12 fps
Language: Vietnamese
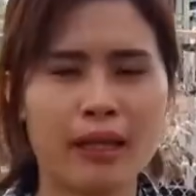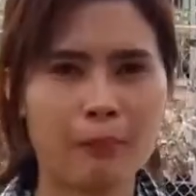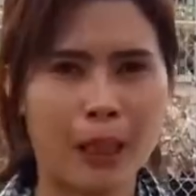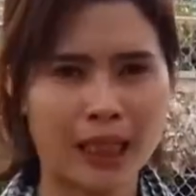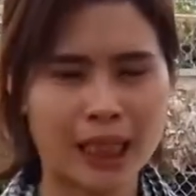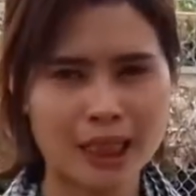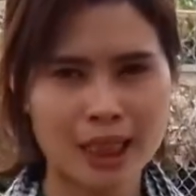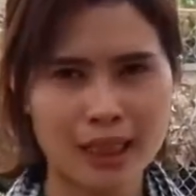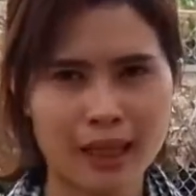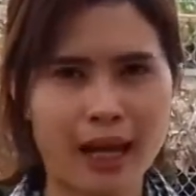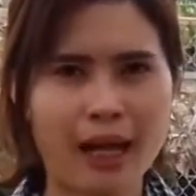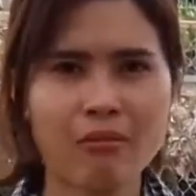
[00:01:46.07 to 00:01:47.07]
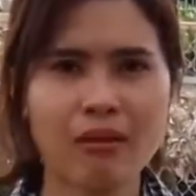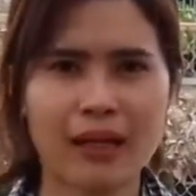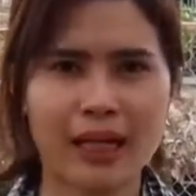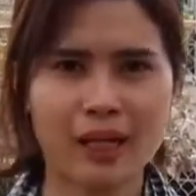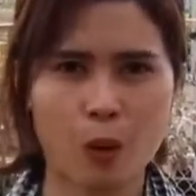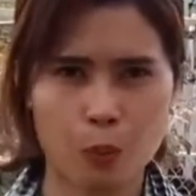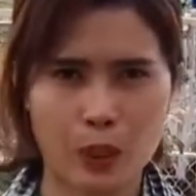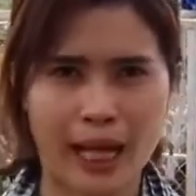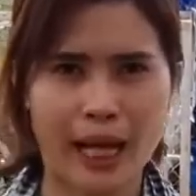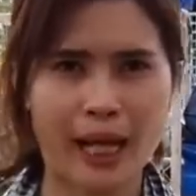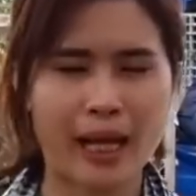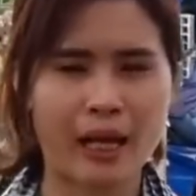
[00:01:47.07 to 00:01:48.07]
về mặt cây sinh thái và cây độc
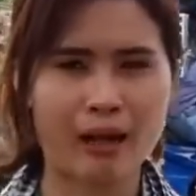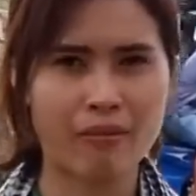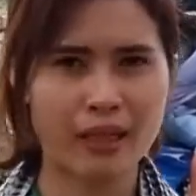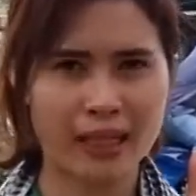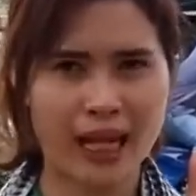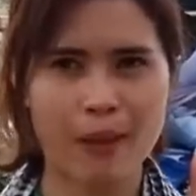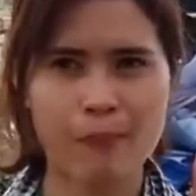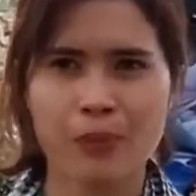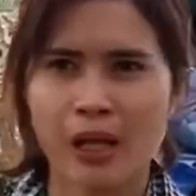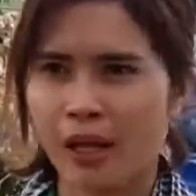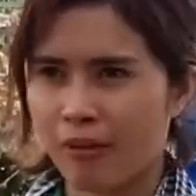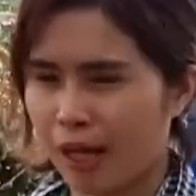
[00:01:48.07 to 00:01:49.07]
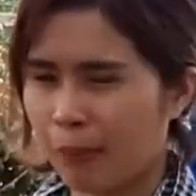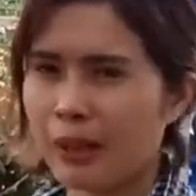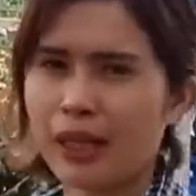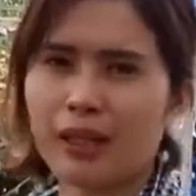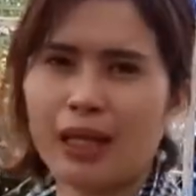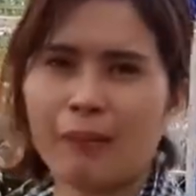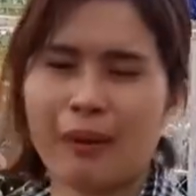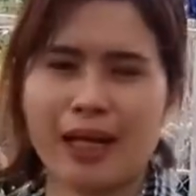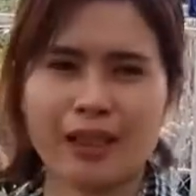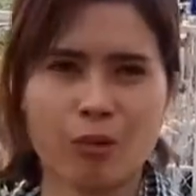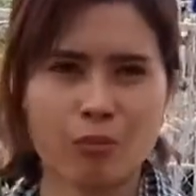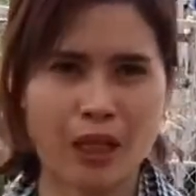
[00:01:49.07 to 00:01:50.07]
lạ ở Việt Nam đặc biệt là
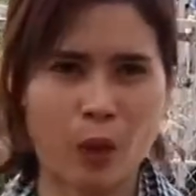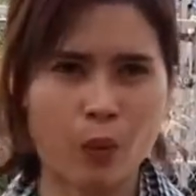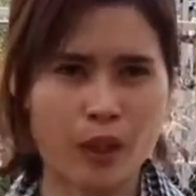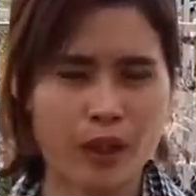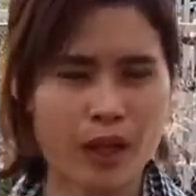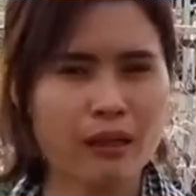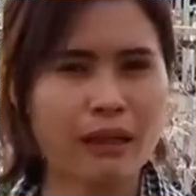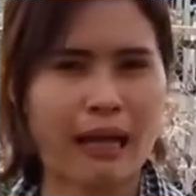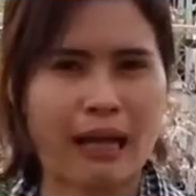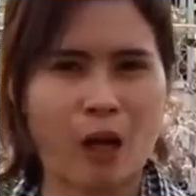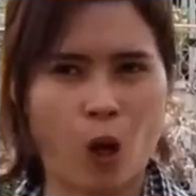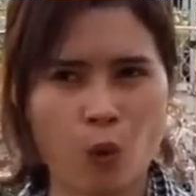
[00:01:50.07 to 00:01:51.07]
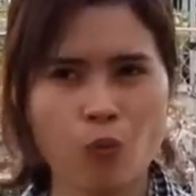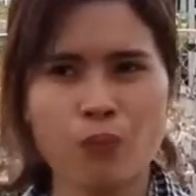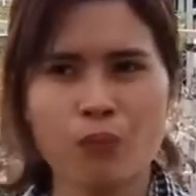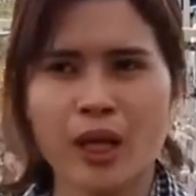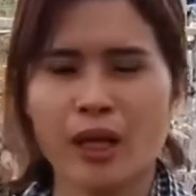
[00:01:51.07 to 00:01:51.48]
bạn trồng chậu thì rất là ổn